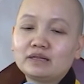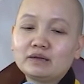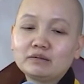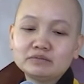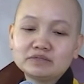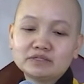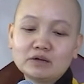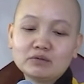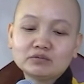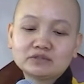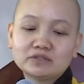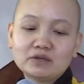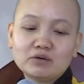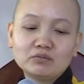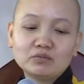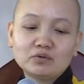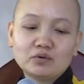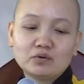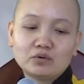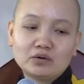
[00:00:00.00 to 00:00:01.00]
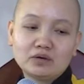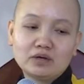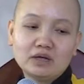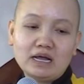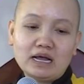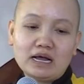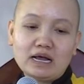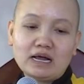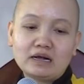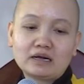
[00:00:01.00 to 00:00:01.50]
Chăm sóc xong rồi
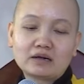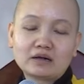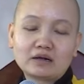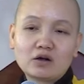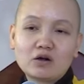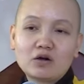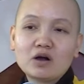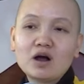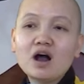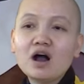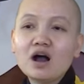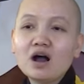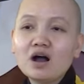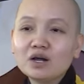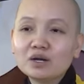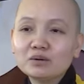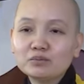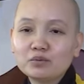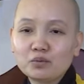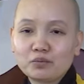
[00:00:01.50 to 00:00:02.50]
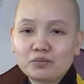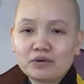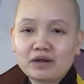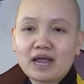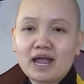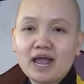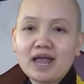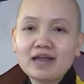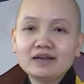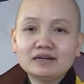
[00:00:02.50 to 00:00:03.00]
còn hơ cái một
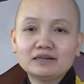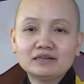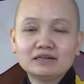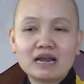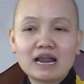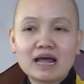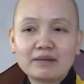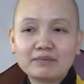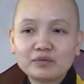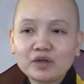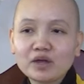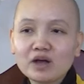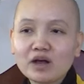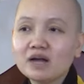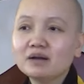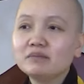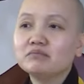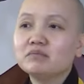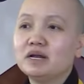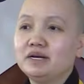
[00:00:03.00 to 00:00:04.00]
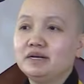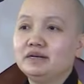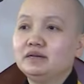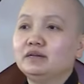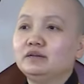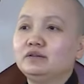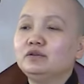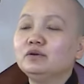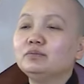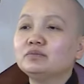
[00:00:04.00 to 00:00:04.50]
ghẻ để làm cho hết
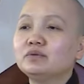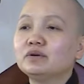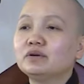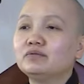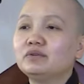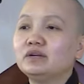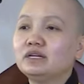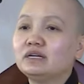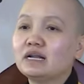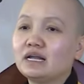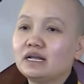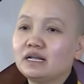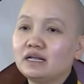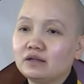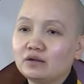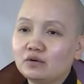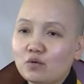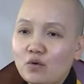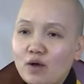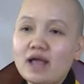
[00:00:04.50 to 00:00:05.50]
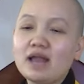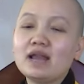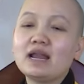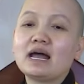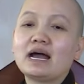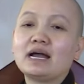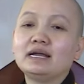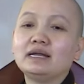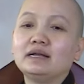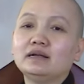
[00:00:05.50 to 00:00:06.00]
bệnh, giúp cho vị này khỏe
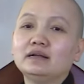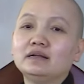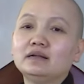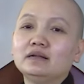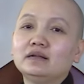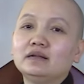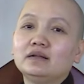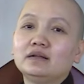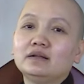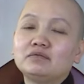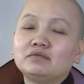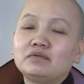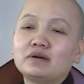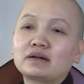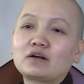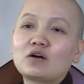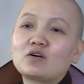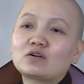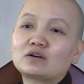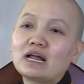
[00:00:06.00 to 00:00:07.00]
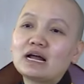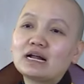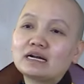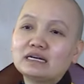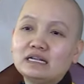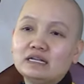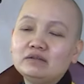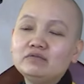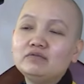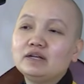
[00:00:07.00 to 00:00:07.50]
lại. Và còn
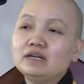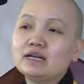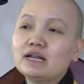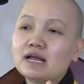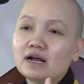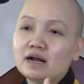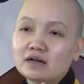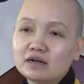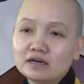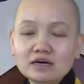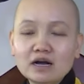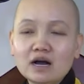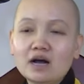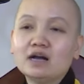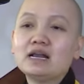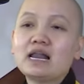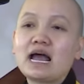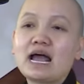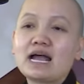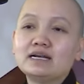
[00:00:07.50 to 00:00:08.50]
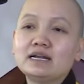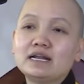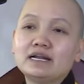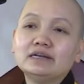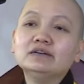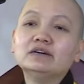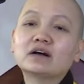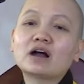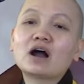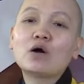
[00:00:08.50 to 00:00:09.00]
năn nỉ vị này cứ ở lại
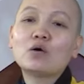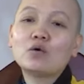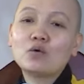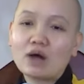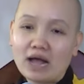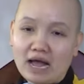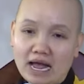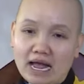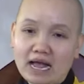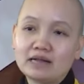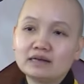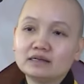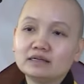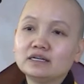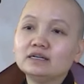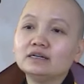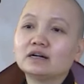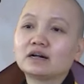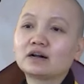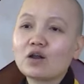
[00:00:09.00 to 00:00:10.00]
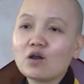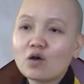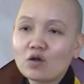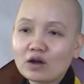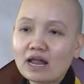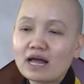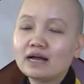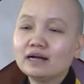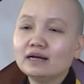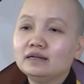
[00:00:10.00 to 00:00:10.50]
để được hầu hạ, để được lo
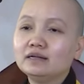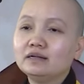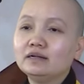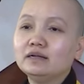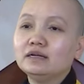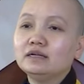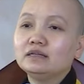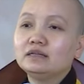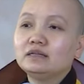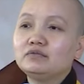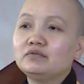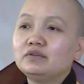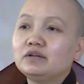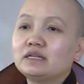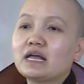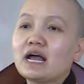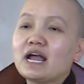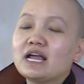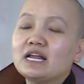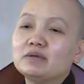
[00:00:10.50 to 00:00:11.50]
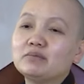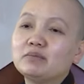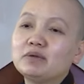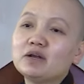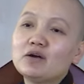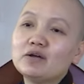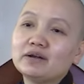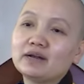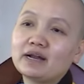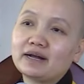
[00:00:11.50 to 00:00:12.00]
lắng. Thì vị thầy này
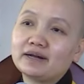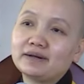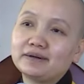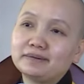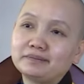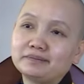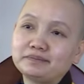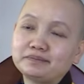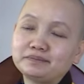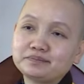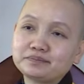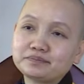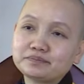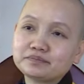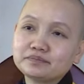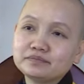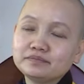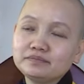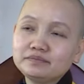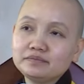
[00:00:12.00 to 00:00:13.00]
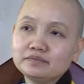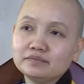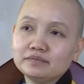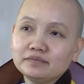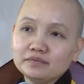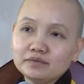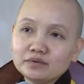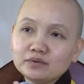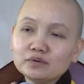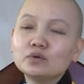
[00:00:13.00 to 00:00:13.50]
mới nói rằng
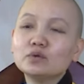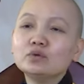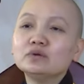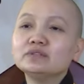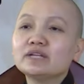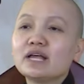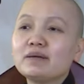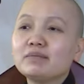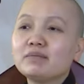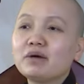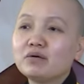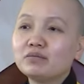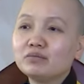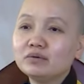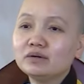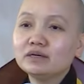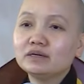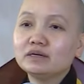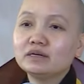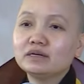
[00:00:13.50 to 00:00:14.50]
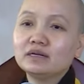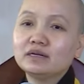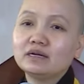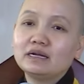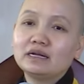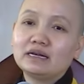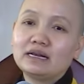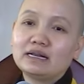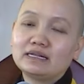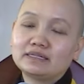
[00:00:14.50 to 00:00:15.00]
tôi xem ông á
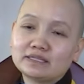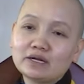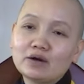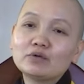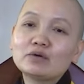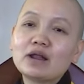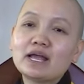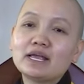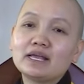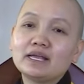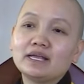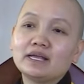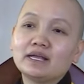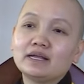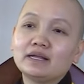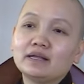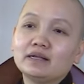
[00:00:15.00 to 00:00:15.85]
là sau này